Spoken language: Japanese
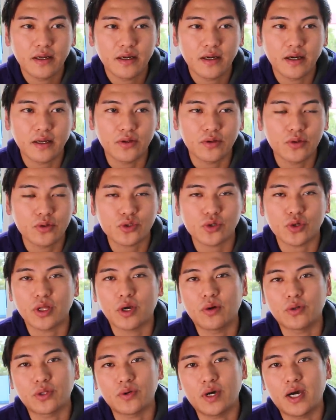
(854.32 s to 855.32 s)
あの、悠長
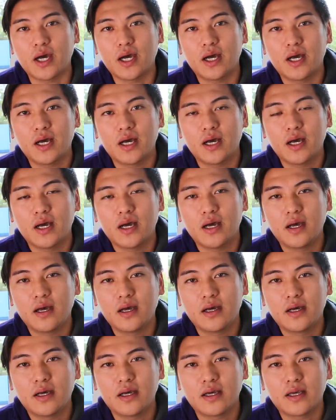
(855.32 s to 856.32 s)
なことは
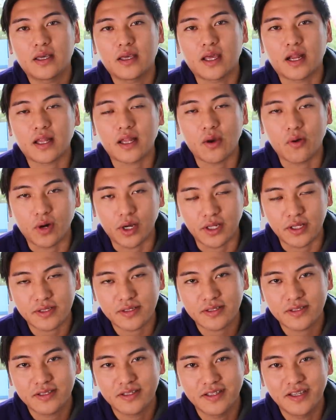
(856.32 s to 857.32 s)
やらない方がいいで
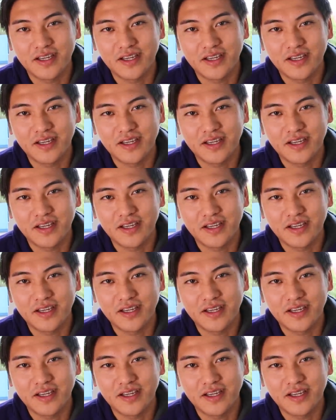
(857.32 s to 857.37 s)
す。